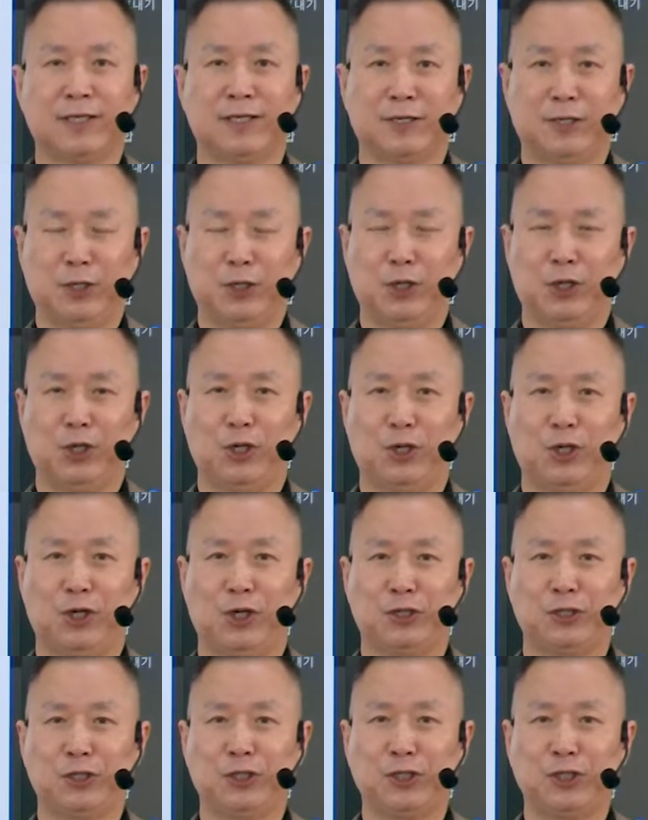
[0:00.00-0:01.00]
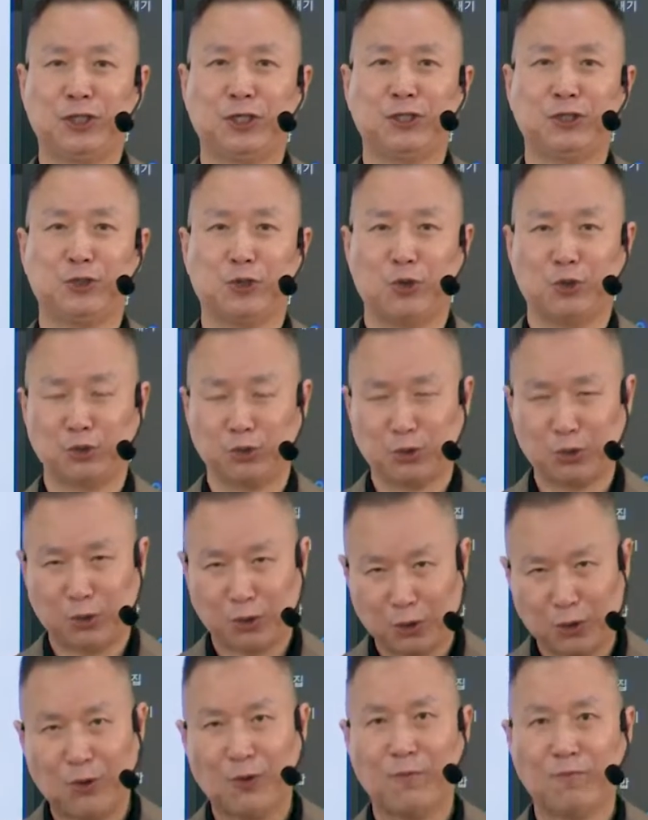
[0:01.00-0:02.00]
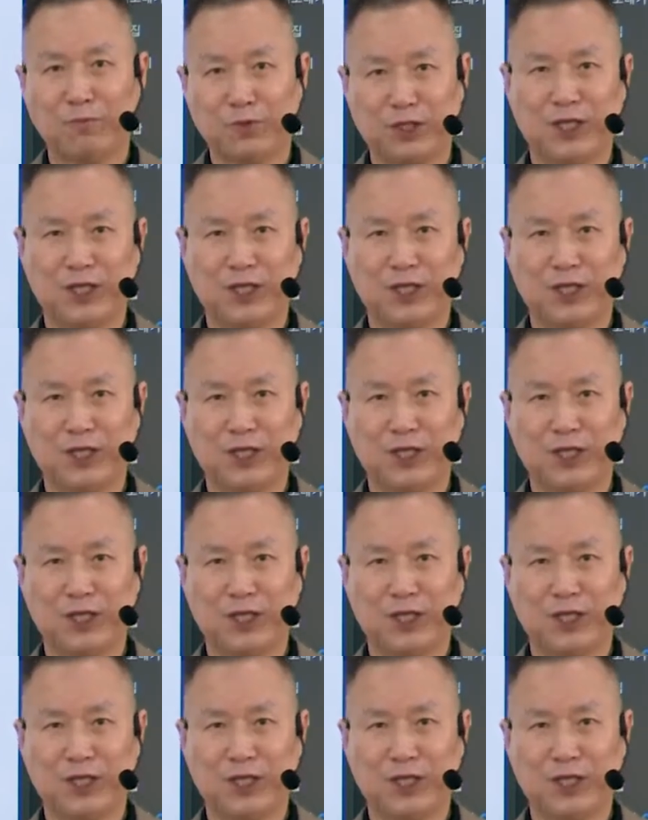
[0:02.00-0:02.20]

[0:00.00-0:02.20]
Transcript: 어, 치는 용도로